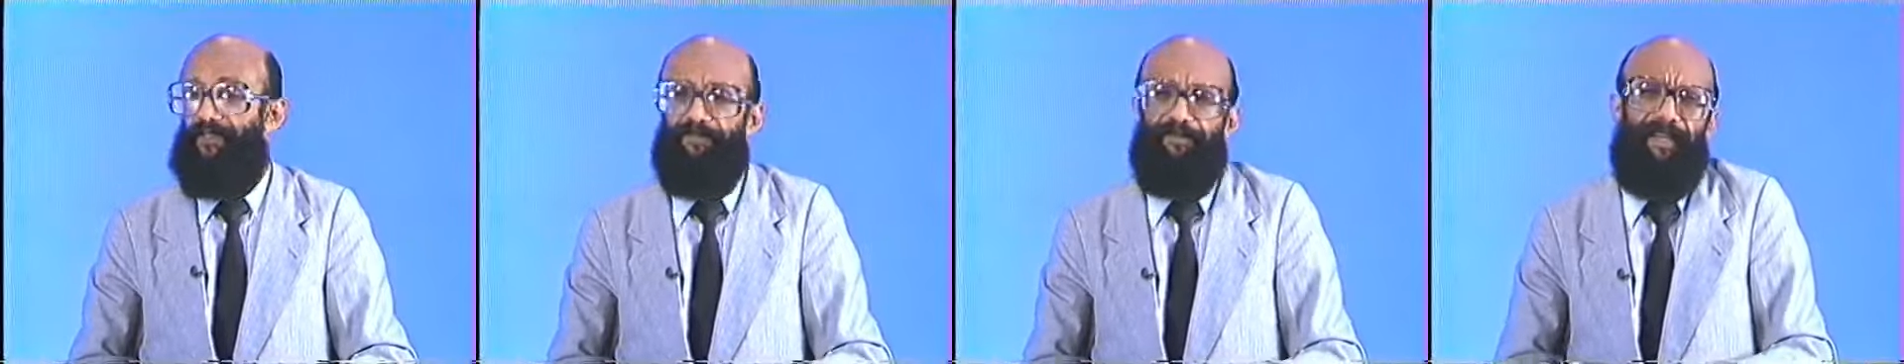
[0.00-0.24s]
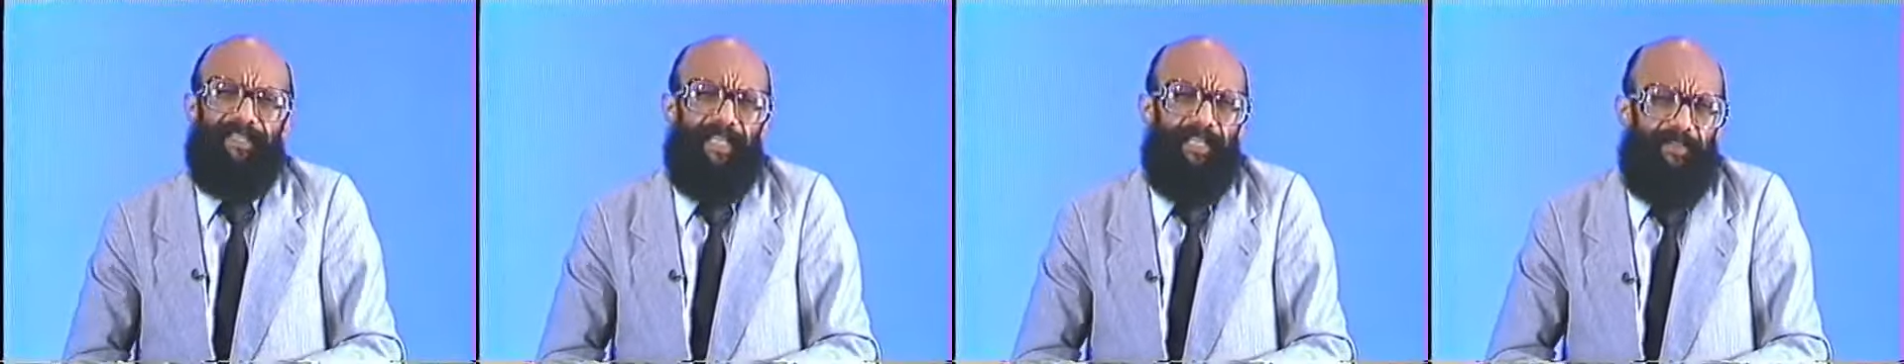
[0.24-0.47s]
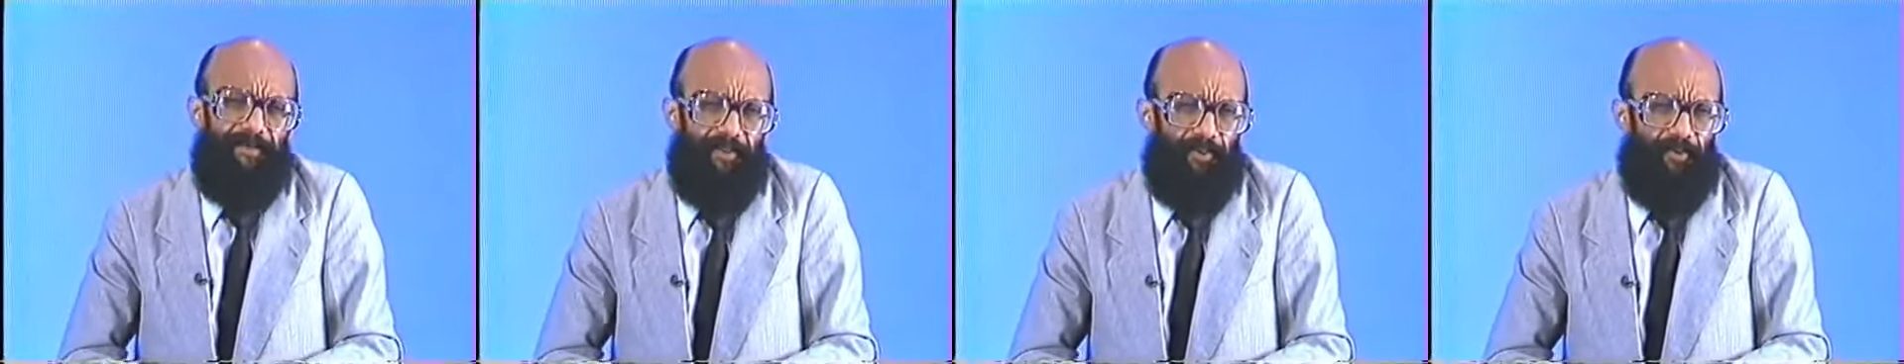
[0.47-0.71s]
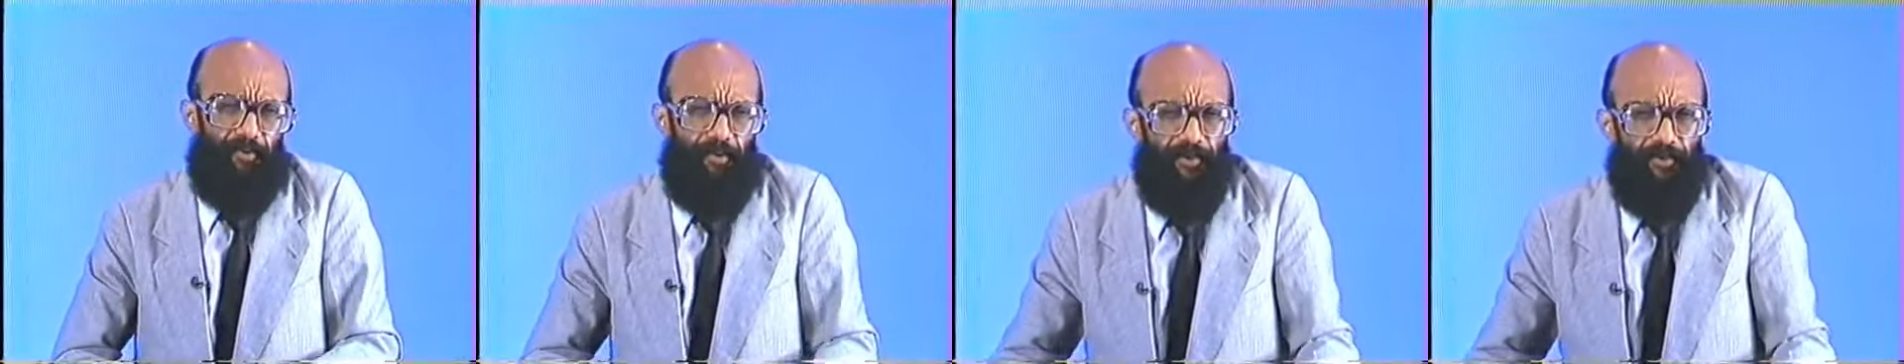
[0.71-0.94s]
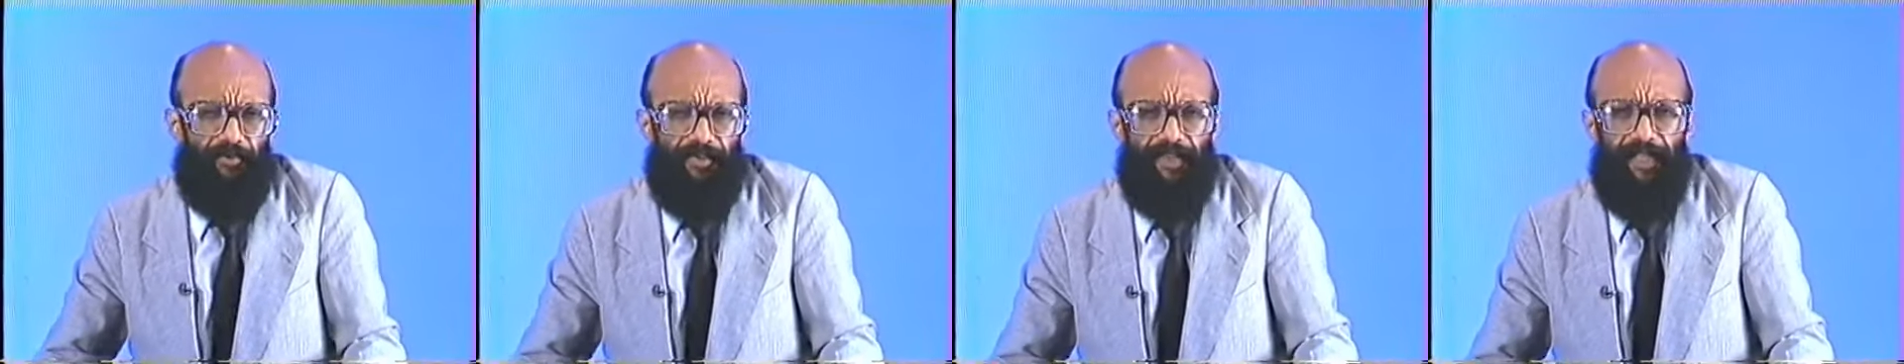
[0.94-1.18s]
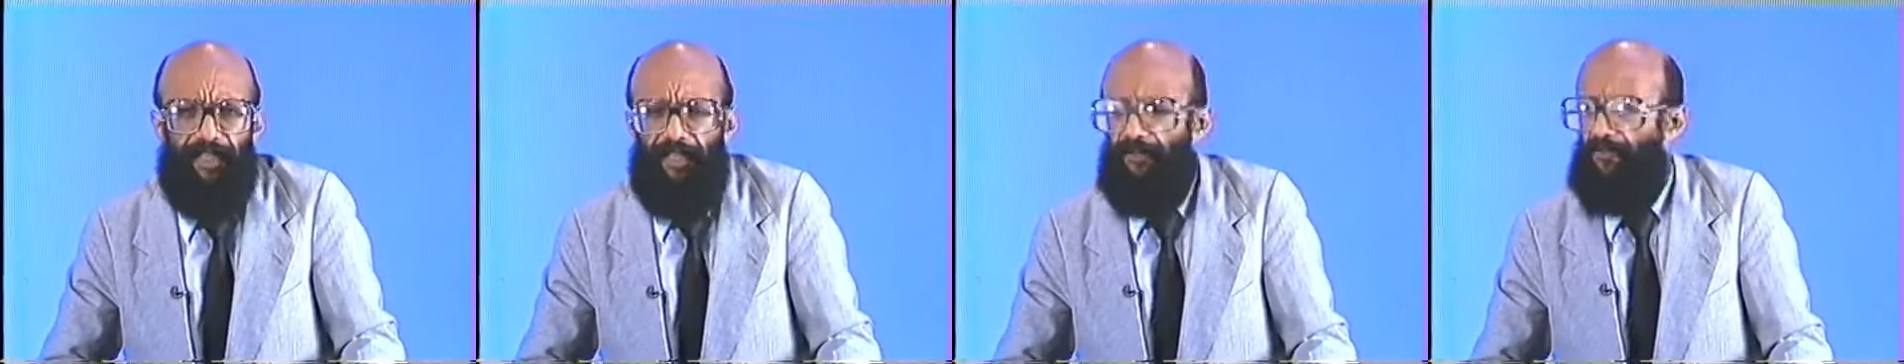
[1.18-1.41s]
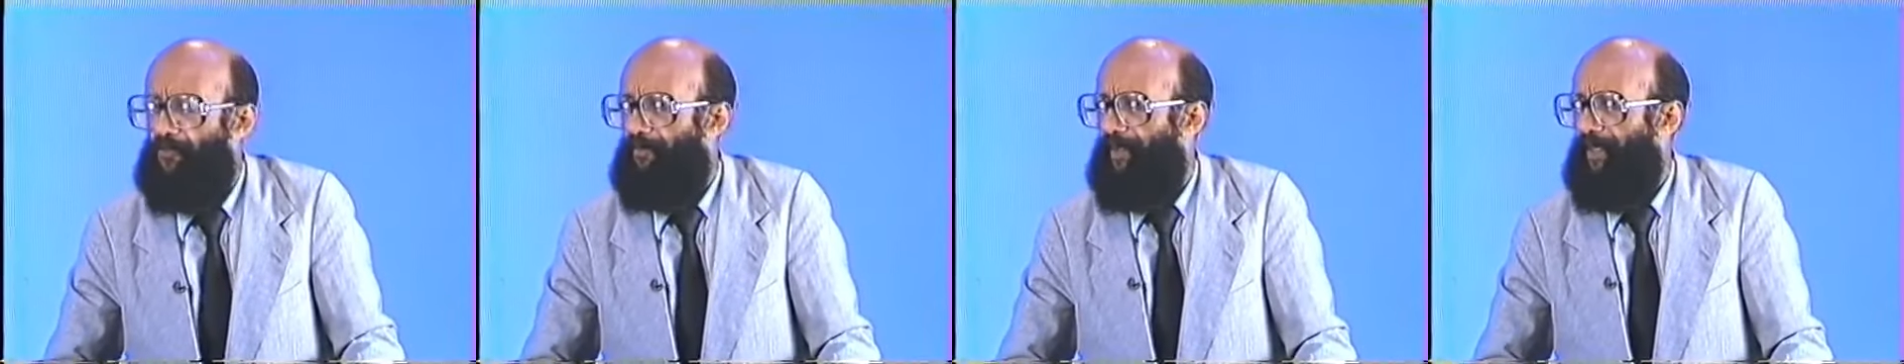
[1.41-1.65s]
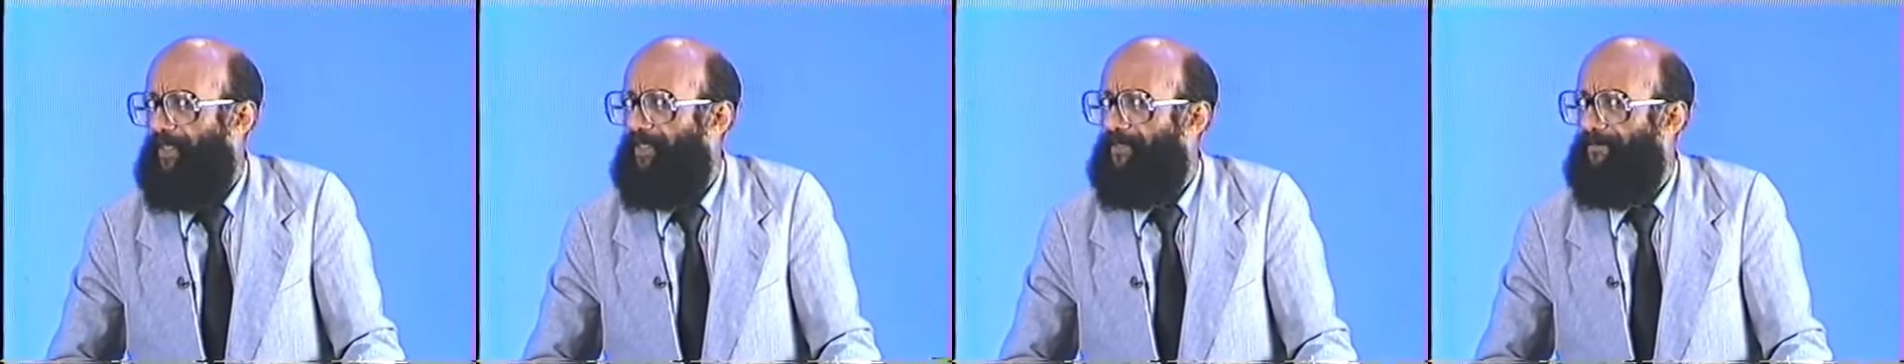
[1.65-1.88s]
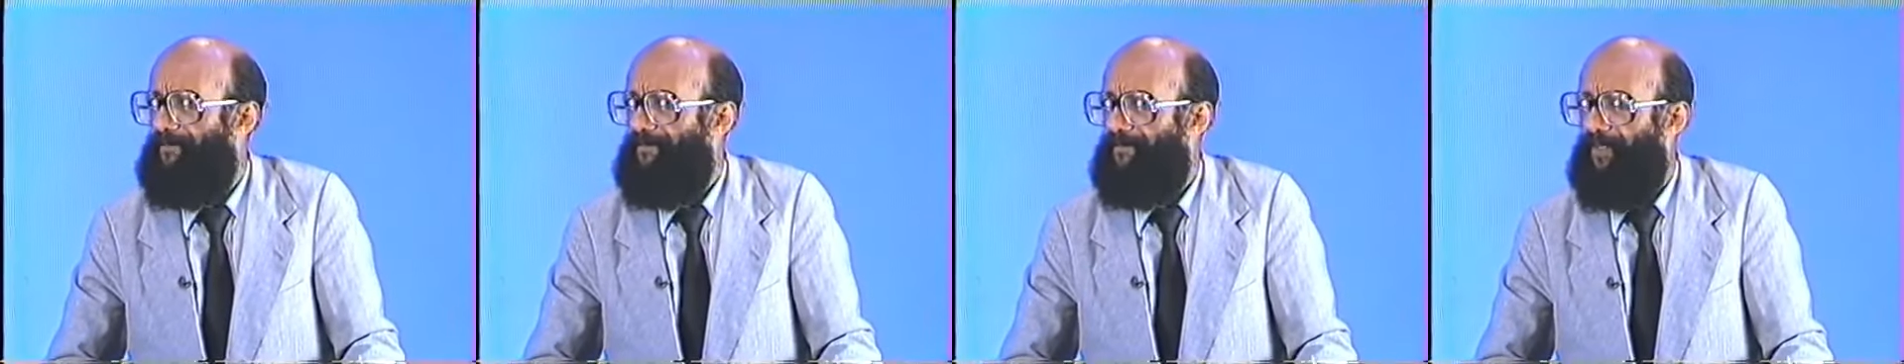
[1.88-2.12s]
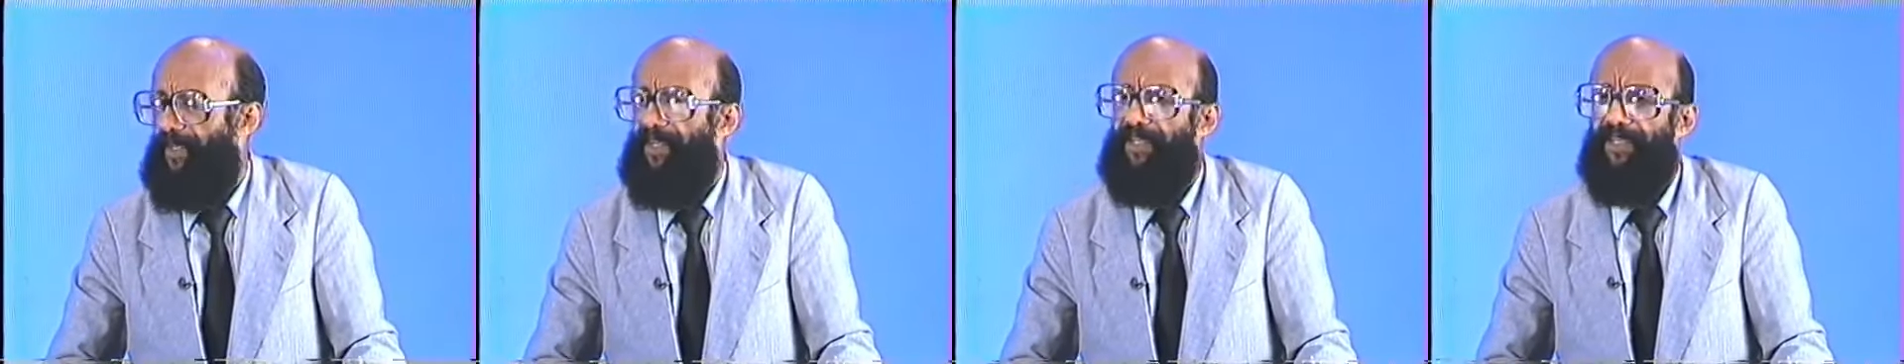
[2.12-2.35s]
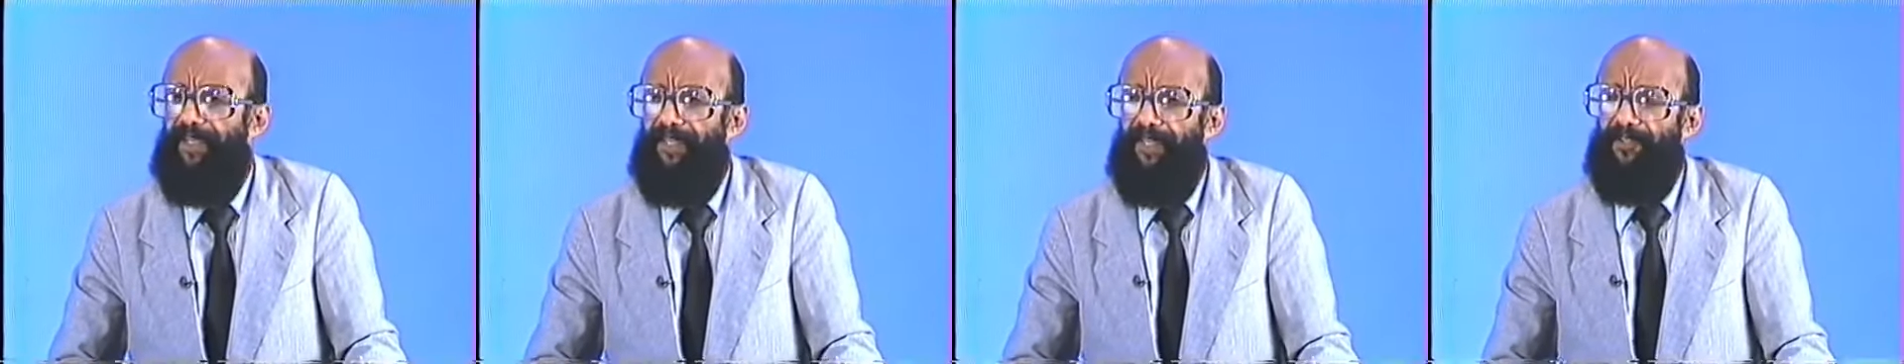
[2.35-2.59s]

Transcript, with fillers: A expectativa de todos os cidadãos do país. É?